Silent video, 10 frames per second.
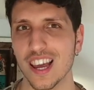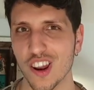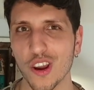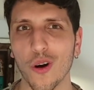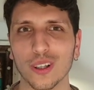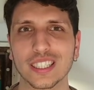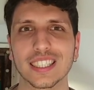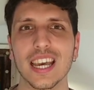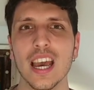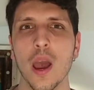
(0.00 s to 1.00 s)

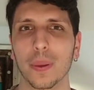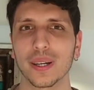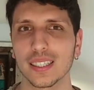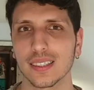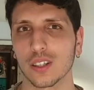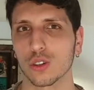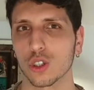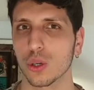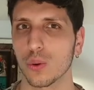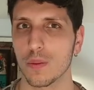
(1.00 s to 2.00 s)
negozi presentandoci
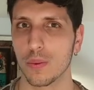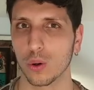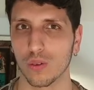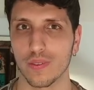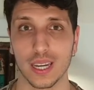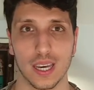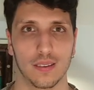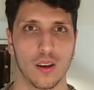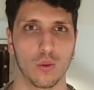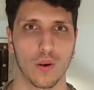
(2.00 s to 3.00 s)
quelli più
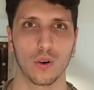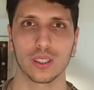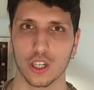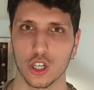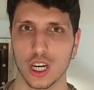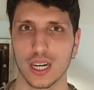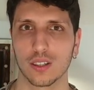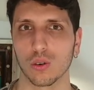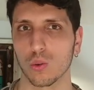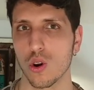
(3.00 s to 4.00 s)
convenienti. Una volta
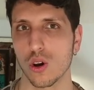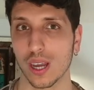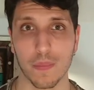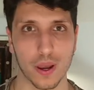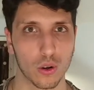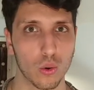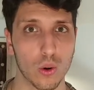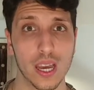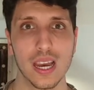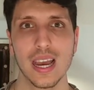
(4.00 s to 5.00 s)
scelto quello che per
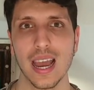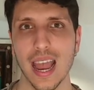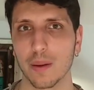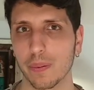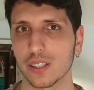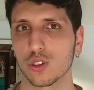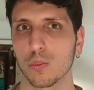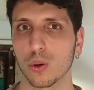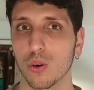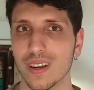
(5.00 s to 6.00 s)
lui è il prezzo più
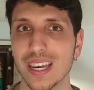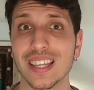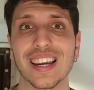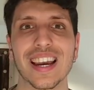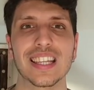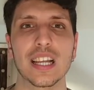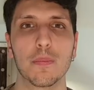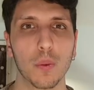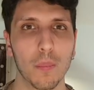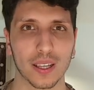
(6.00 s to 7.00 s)
conveniente ed il più
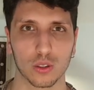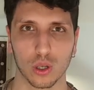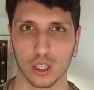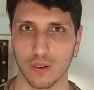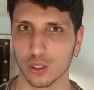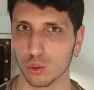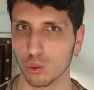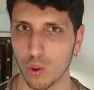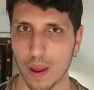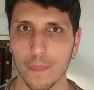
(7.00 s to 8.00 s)
basso che ha trovato sul
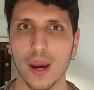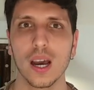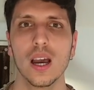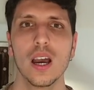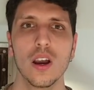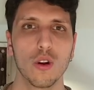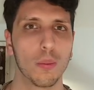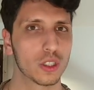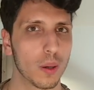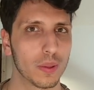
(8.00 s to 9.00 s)
web, noi
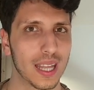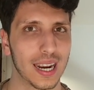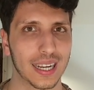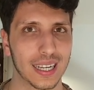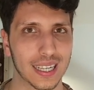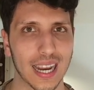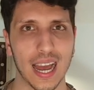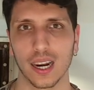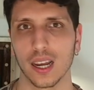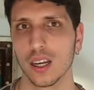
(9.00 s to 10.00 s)
possiamo andare a
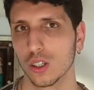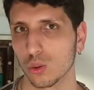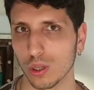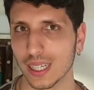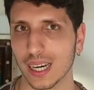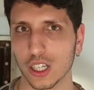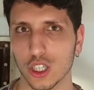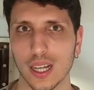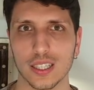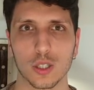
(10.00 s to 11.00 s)
cliccare sul link che c'è
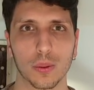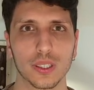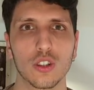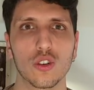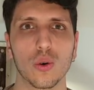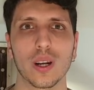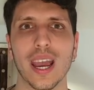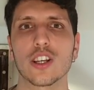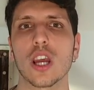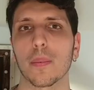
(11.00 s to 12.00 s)
a disposizione e
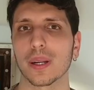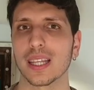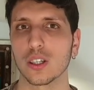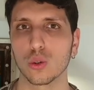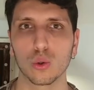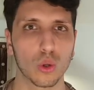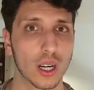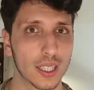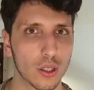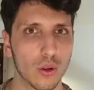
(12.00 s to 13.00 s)
ci delle
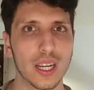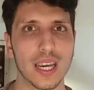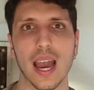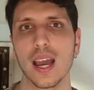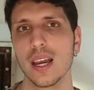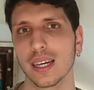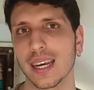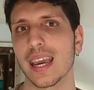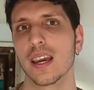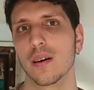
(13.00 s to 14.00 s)
sottocategorie
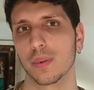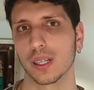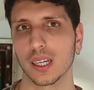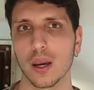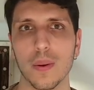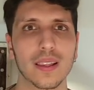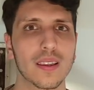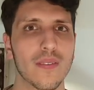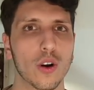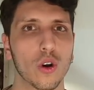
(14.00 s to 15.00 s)
che praticamente
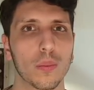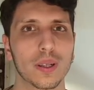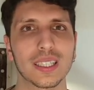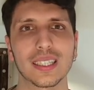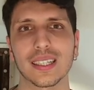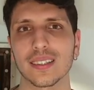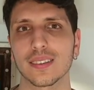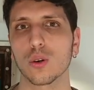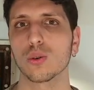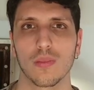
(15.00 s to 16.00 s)
vengono presentate a
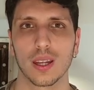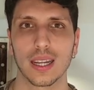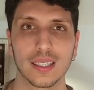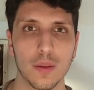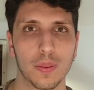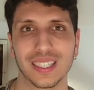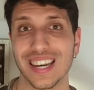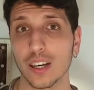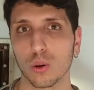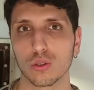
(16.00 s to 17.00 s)
seconda dei tipi di
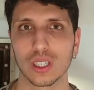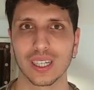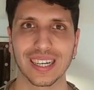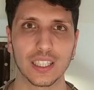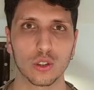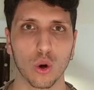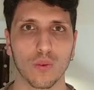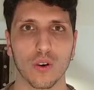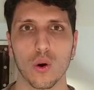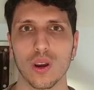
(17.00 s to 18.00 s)
negozi che si
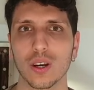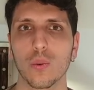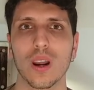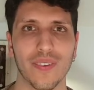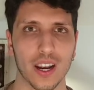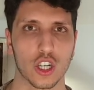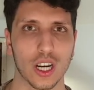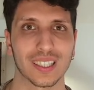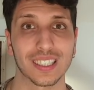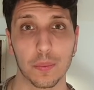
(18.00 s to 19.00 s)
trovano in quella fascia
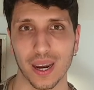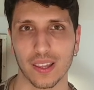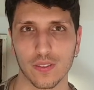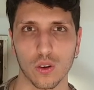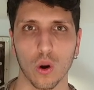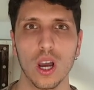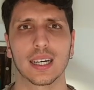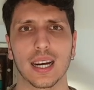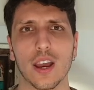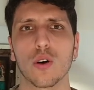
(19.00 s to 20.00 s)
di prezzo
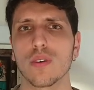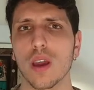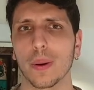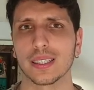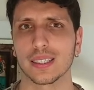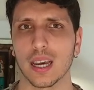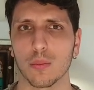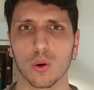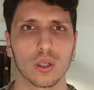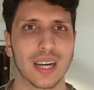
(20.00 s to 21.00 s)
e ovviamente
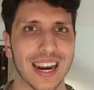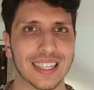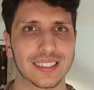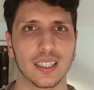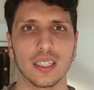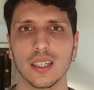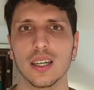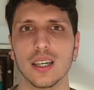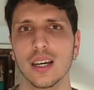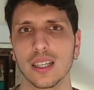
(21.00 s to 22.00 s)
siamo garantiti
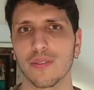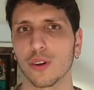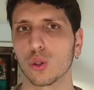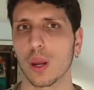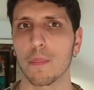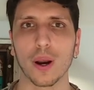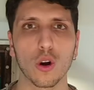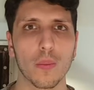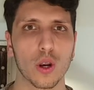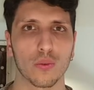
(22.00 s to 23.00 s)
dal fatto che Pago
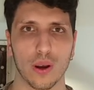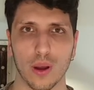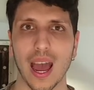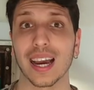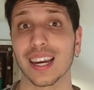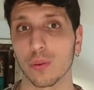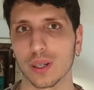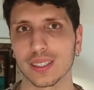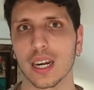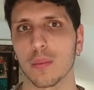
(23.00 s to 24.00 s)
Meno fa anche una
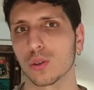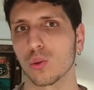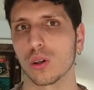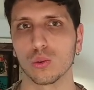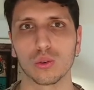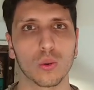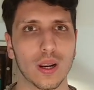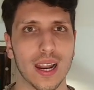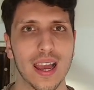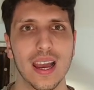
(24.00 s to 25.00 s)
scrematura di tutte
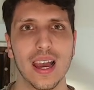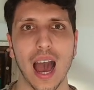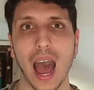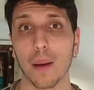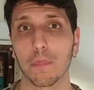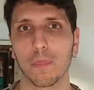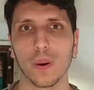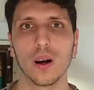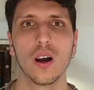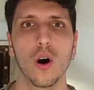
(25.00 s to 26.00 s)
quelle app
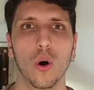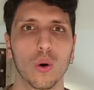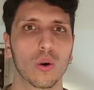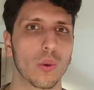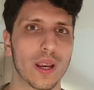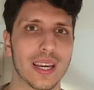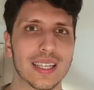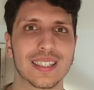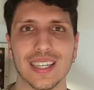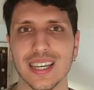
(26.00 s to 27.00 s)
o quei
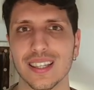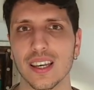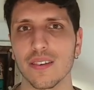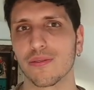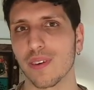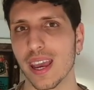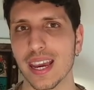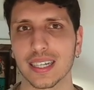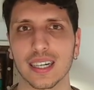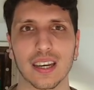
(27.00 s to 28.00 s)
siti
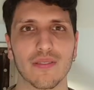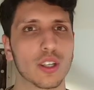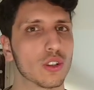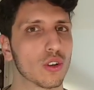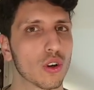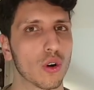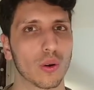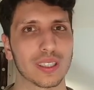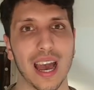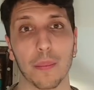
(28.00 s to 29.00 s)
fake che vendono
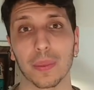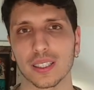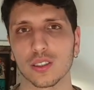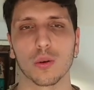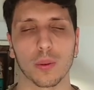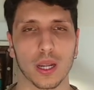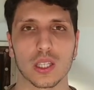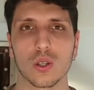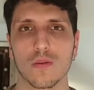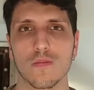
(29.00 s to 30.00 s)
cose a bassissimo
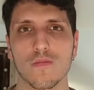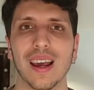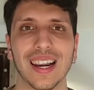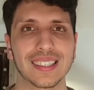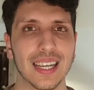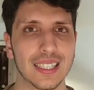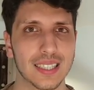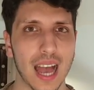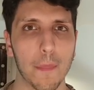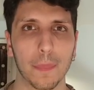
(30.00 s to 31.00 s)
prezzo. La terza
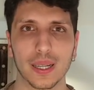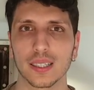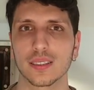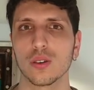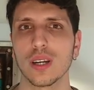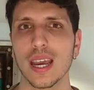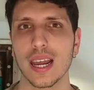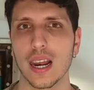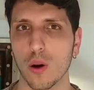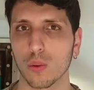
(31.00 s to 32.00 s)
applicazione è
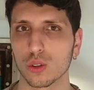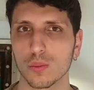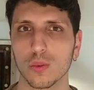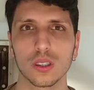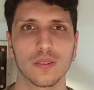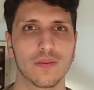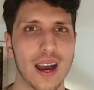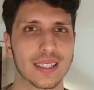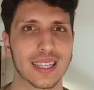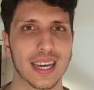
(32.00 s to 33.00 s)
Launchboard, va
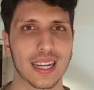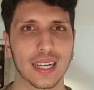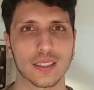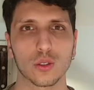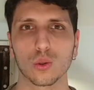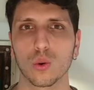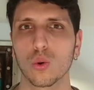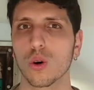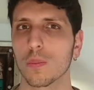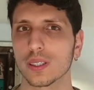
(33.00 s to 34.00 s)
scaricata sul
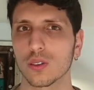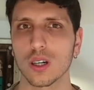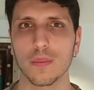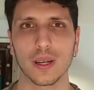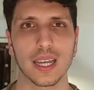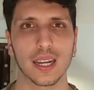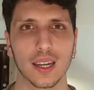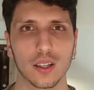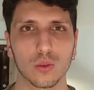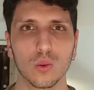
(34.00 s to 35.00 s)
Google Play Store in maniera
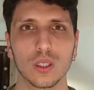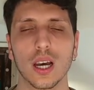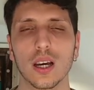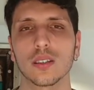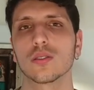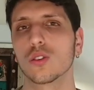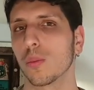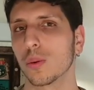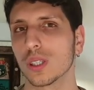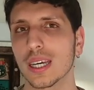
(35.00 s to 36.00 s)
gratuita,
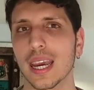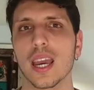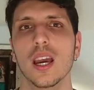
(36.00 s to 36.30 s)
dopodiché